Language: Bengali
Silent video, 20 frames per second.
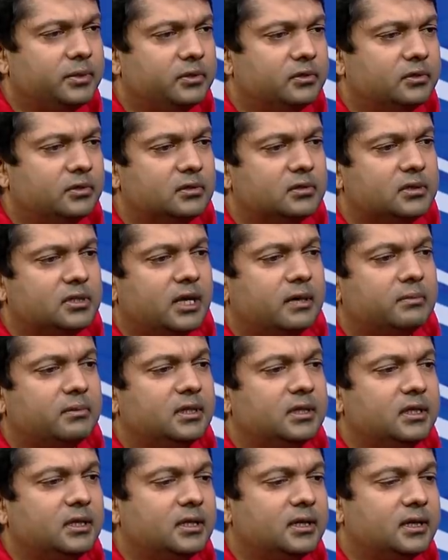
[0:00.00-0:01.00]
বিনোদন
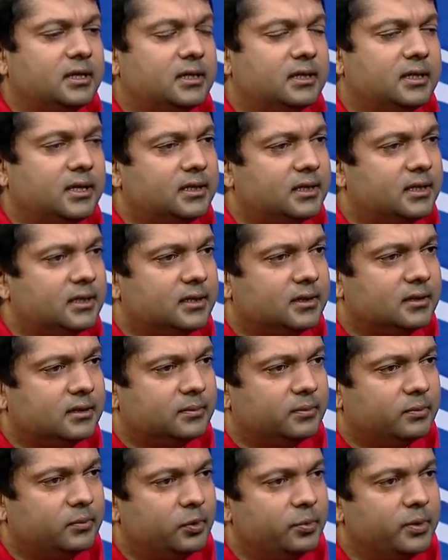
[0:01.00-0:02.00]
সাংবাদিকরা কি তাদের
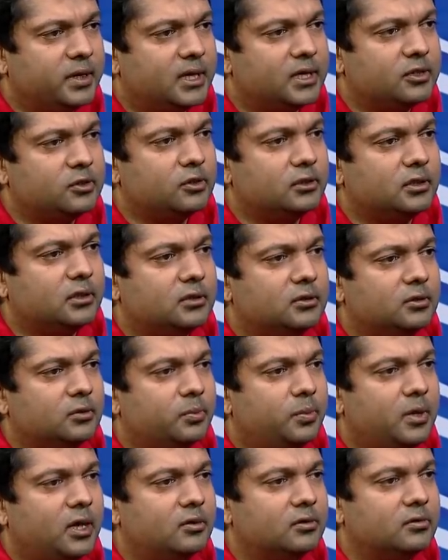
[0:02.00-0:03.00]
ভূমিকা যথার্থ
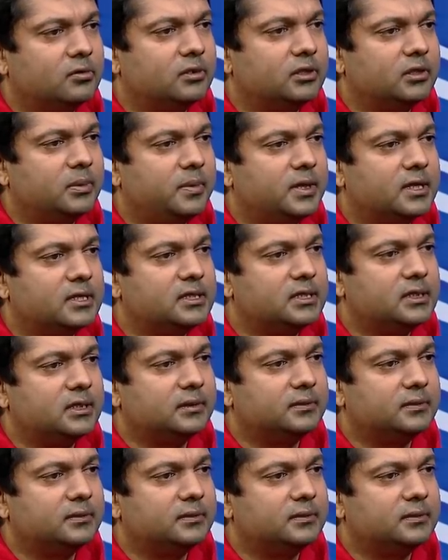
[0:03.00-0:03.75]
পালন করতে পারছেন